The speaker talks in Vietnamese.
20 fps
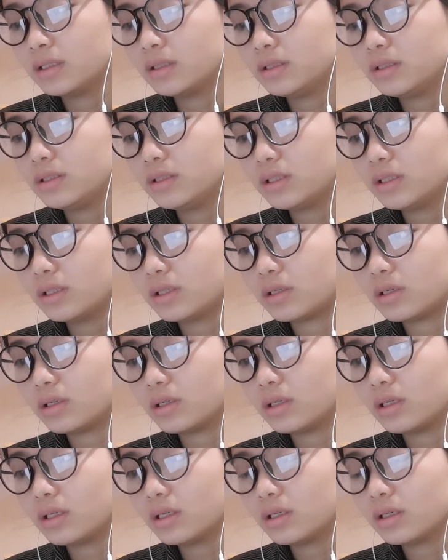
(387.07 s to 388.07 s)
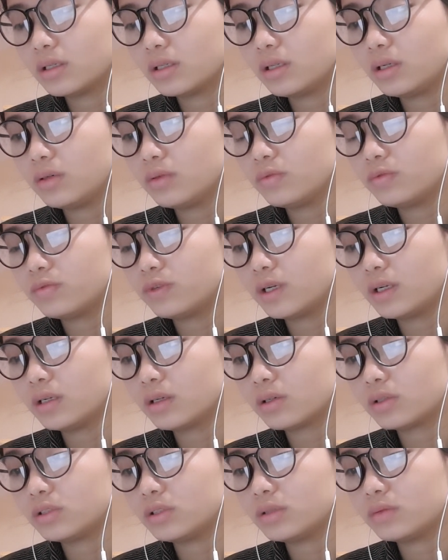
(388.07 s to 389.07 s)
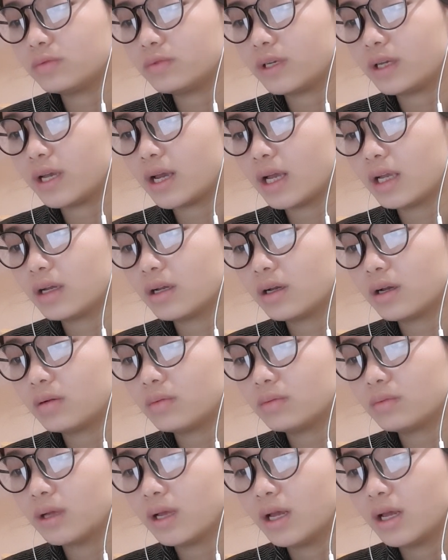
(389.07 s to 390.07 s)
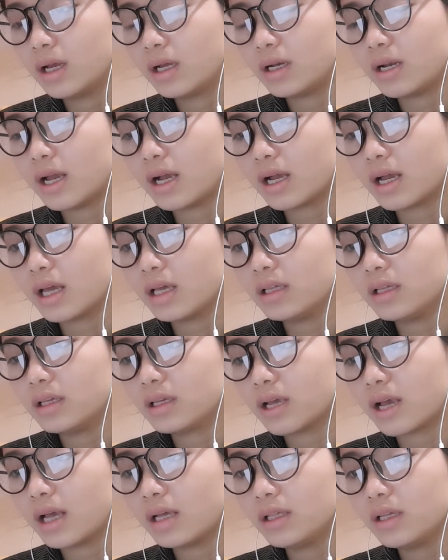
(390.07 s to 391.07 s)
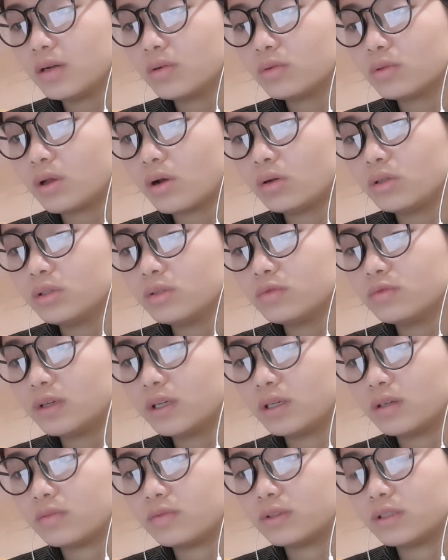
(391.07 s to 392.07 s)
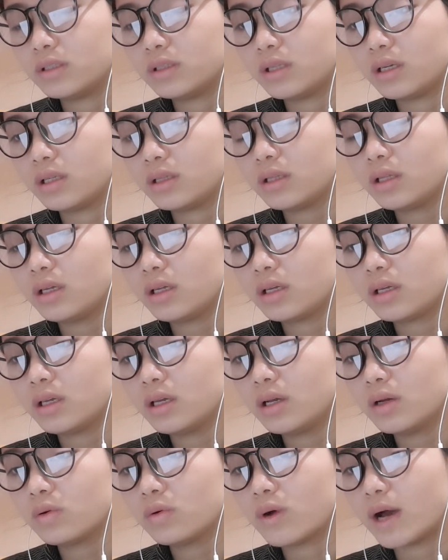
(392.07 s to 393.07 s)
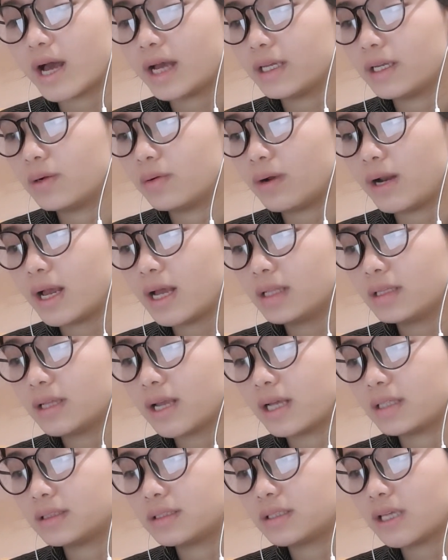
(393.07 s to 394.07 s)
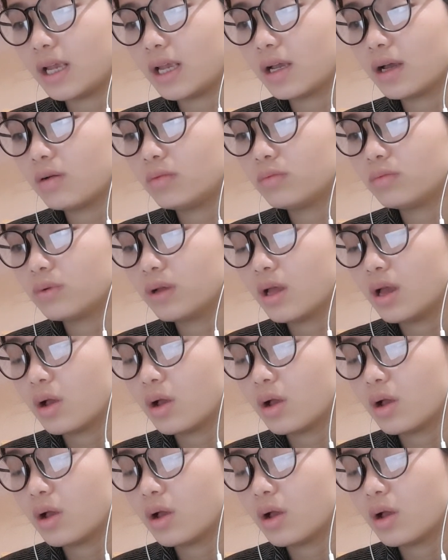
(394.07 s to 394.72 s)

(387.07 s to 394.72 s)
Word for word: chưa nói lưu phân có trở về hay không đã cãi, cãi nhau to như vậy với tính tình kia của hạ hiểu lan hắn sẽ không